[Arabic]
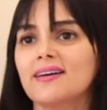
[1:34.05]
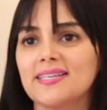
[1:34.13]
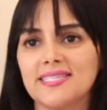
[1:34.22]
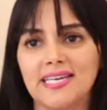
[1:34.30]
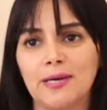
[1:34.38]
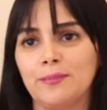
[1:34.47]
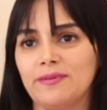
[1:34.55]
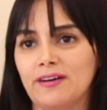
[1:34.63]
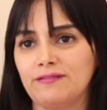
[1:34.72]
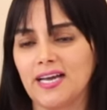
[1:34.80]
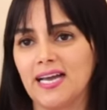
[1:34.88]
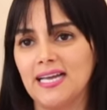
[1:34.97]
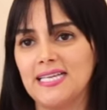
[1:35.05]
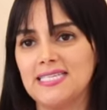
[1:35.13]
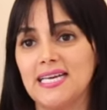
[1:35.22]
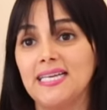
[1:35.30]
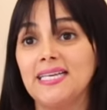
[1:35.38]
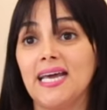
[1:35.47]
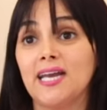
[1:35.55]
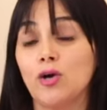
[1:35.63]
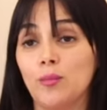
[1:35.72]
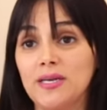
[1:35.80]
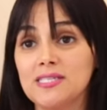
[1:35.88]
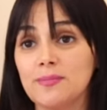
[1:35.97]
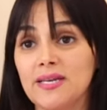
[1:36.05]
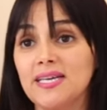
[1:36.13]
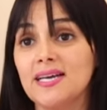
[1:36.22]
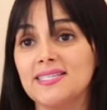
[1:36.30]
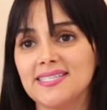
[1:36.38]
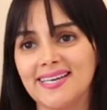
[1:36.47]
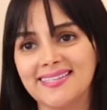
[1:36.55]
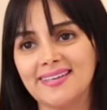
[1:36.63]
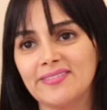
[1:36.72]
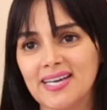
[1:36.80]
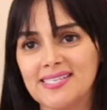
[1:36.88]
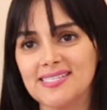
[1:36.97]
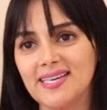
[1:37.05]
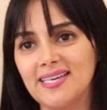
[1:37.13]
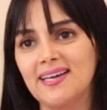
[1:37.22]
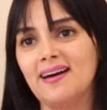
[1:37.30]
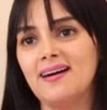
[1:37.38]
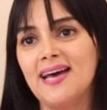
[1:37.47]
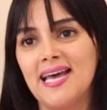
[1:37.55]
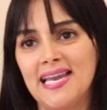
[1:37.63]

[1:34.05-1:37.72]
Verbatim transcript: غادي نكببها في الخيال ديالي لانه بالنسبه لي هذيك الطريقه الصحيحه